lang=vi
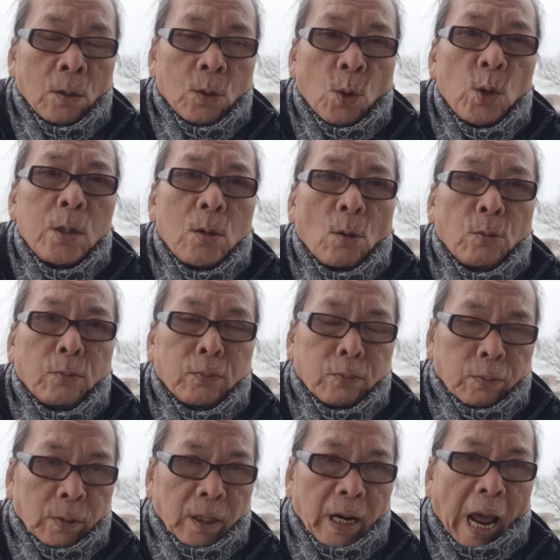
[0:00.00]
Cuối cùng,
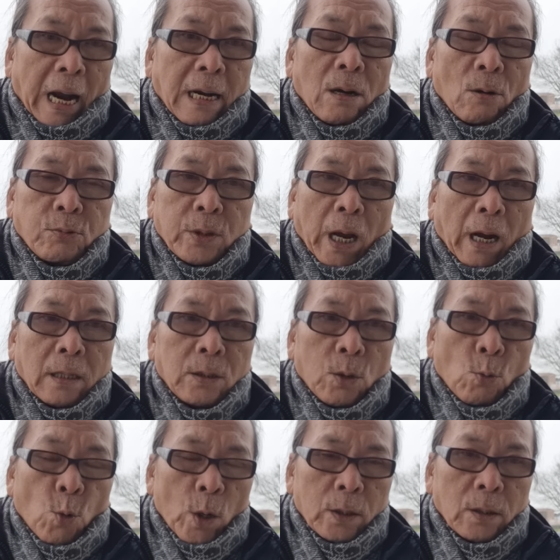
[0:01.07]
Đảng Cộng sản
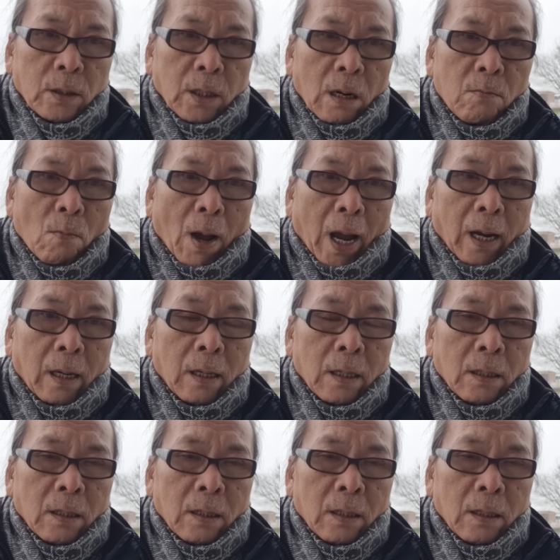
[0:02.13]
Trung Quốc thất bại.